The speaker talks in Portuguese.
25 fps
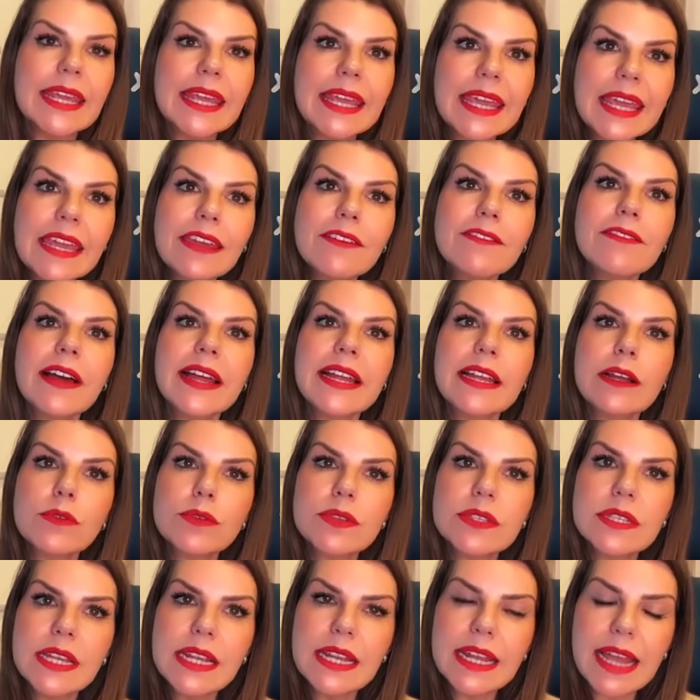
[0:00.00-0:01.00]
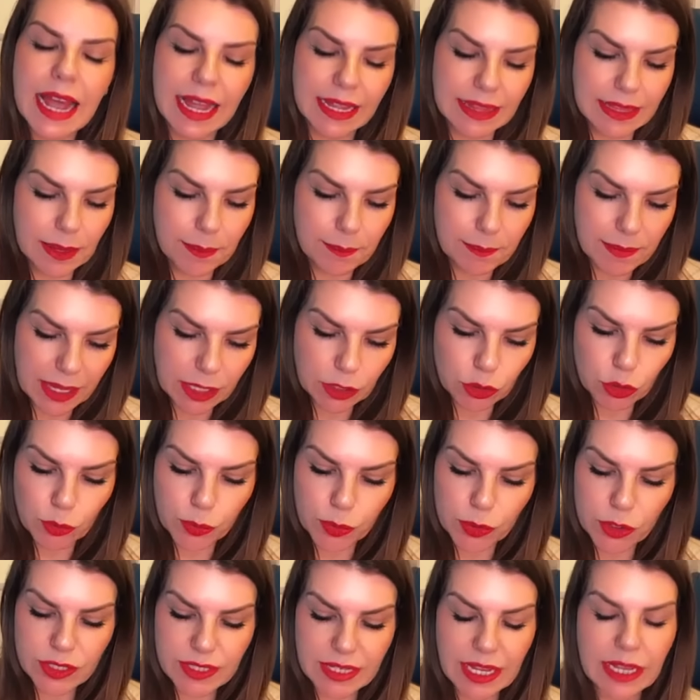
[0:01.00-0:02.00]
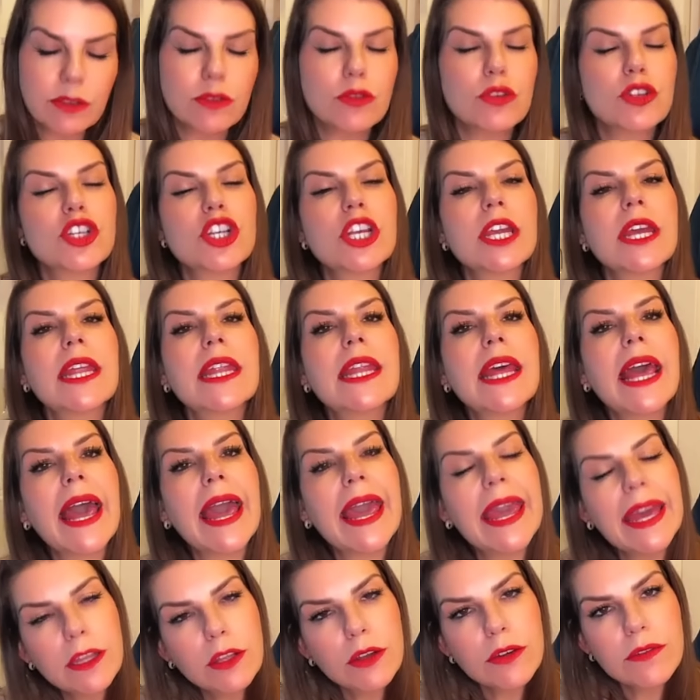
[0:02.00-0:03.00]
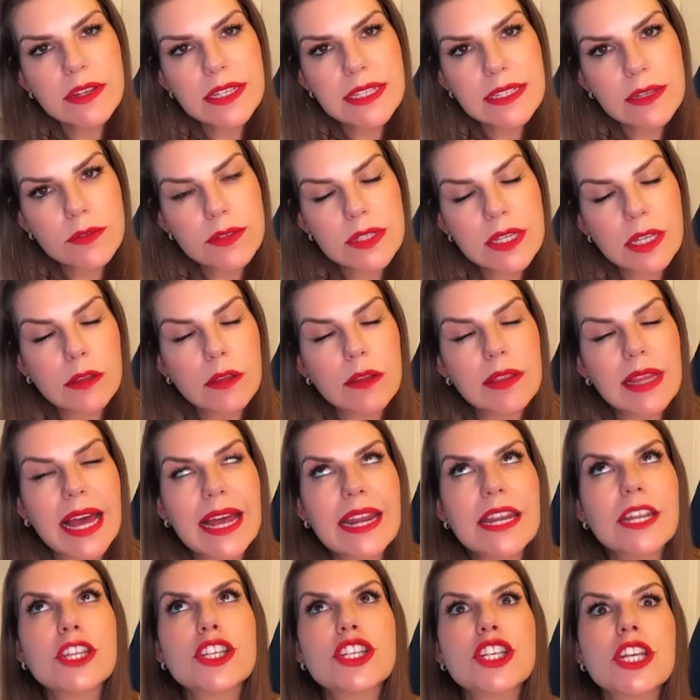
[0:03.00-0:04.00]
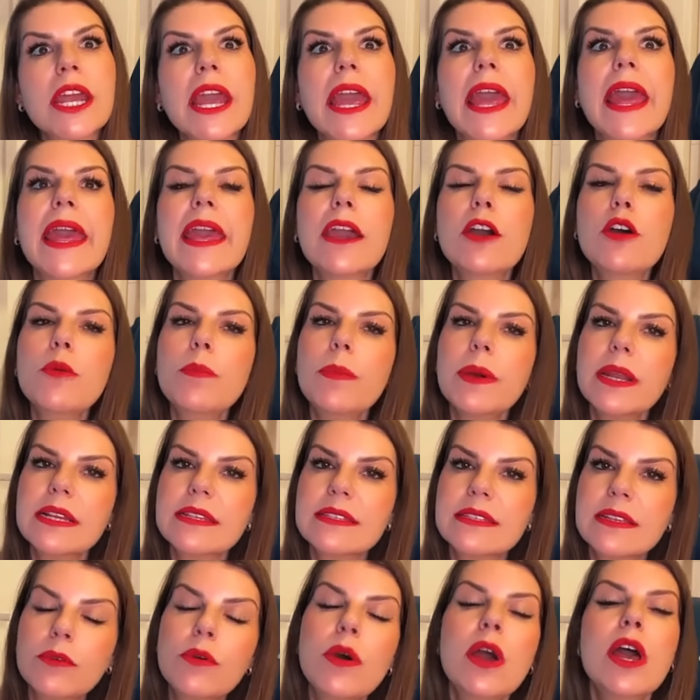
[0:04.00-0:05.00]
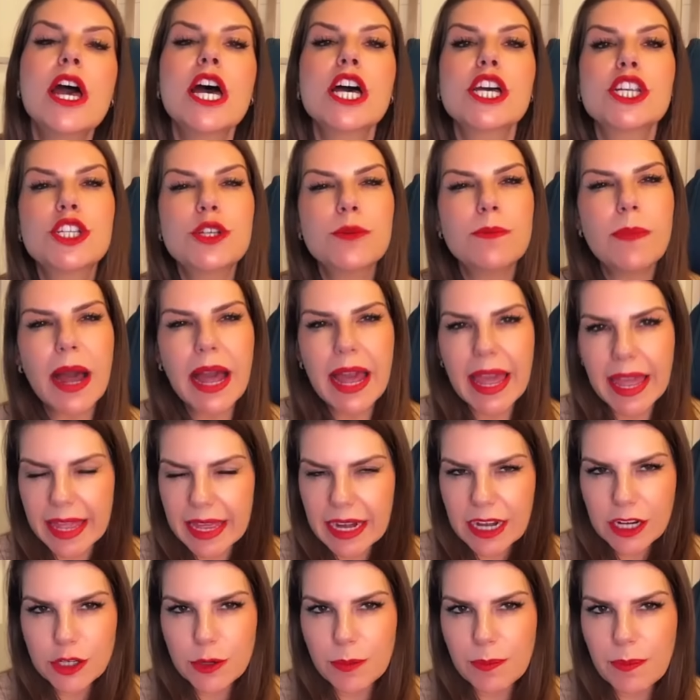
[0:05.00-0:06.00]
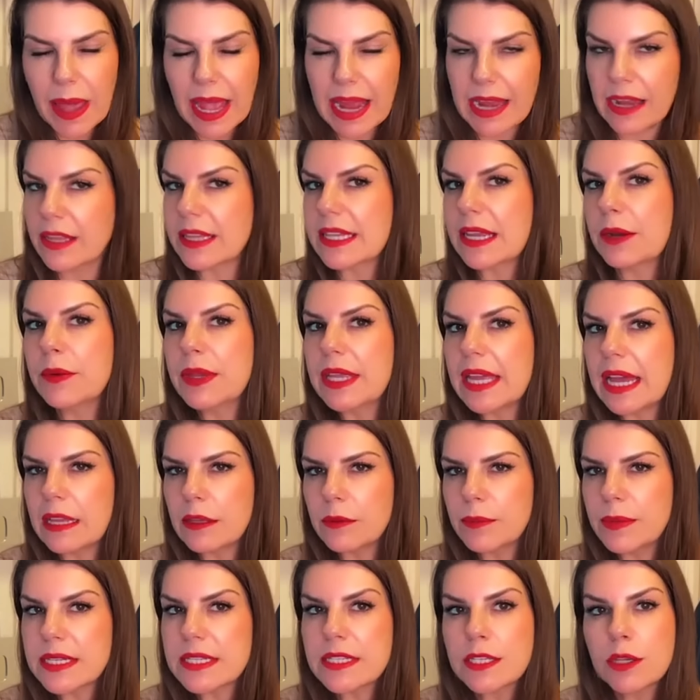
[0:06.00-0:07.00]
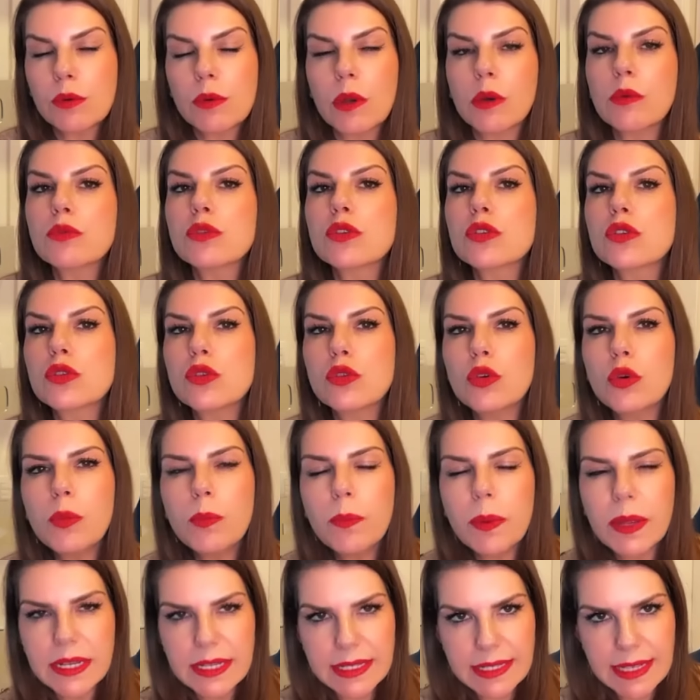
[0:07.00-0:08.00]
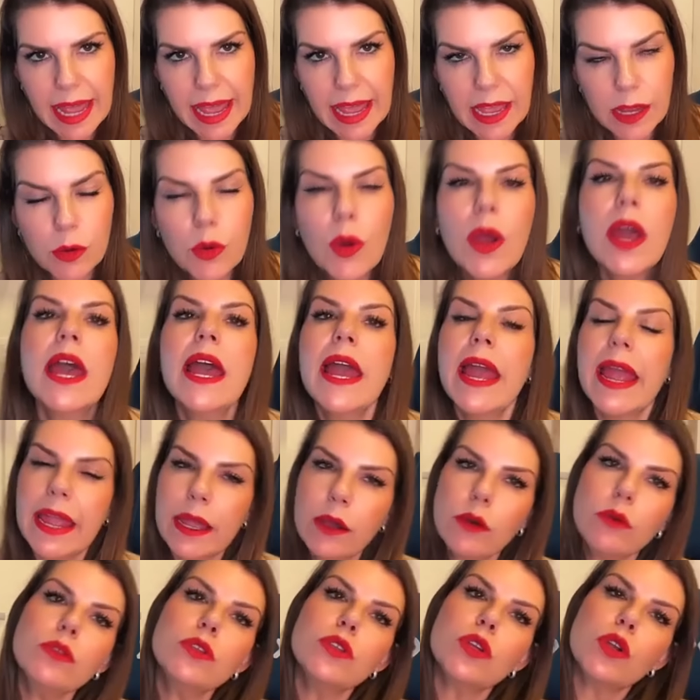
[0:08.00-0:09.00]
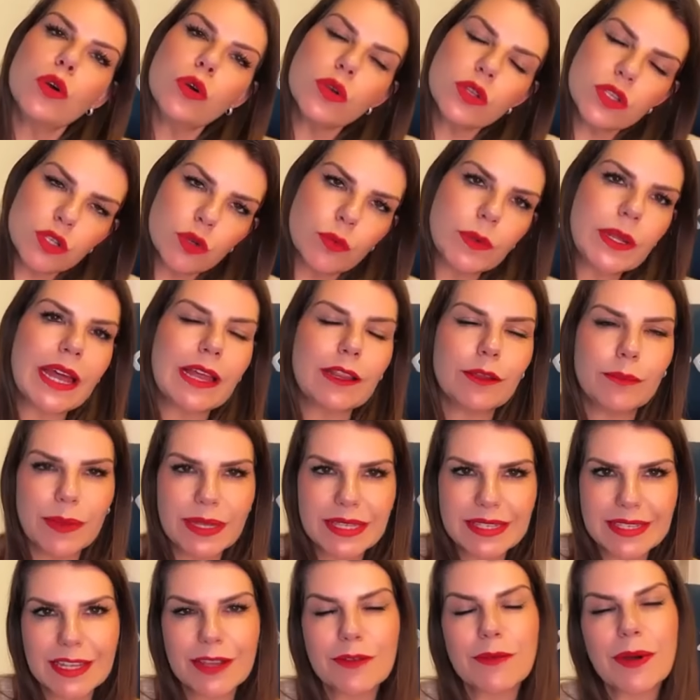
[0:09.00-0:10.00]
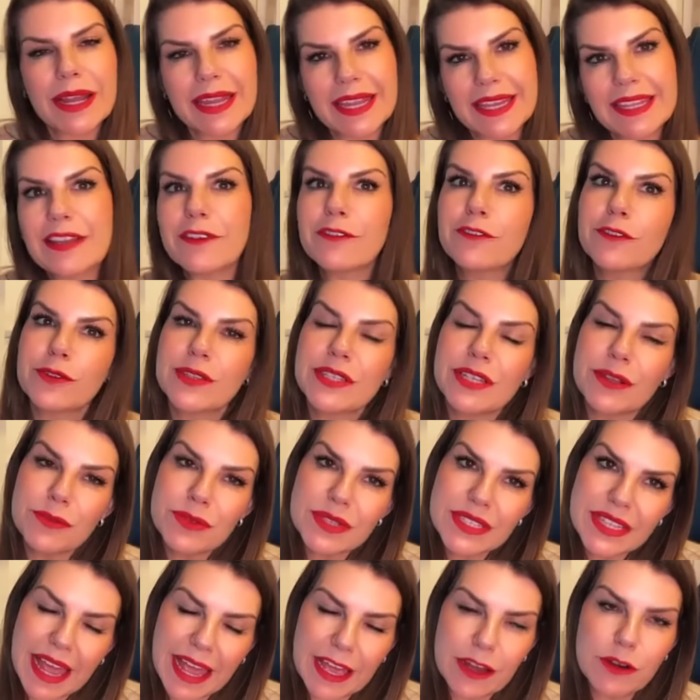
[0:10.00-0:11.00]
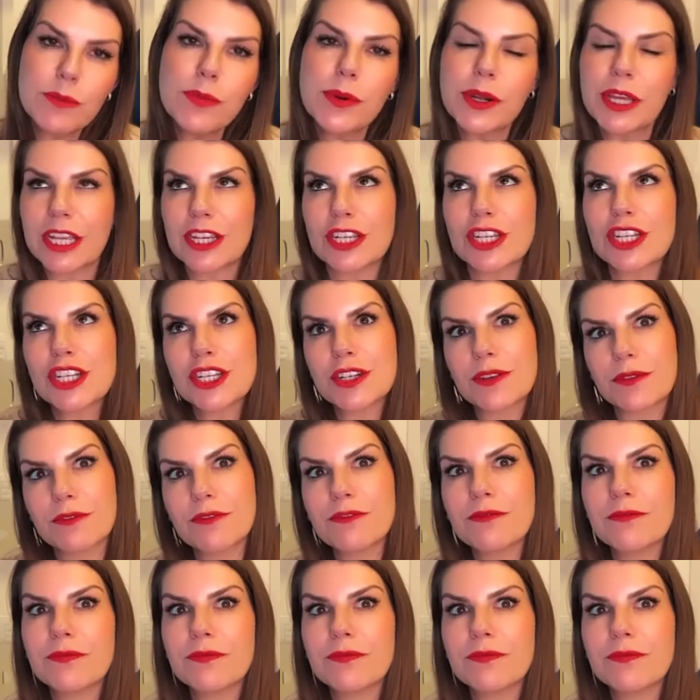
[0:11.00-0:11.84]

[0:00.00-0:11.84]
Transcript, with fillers: e vai auxiliar também no processo de renovação celular e de recuperação de barreira de pele. Então, o Ialo B5 é um super sérum. Eu trouxe o Ialo B5 aqui na função sérum, porque a gente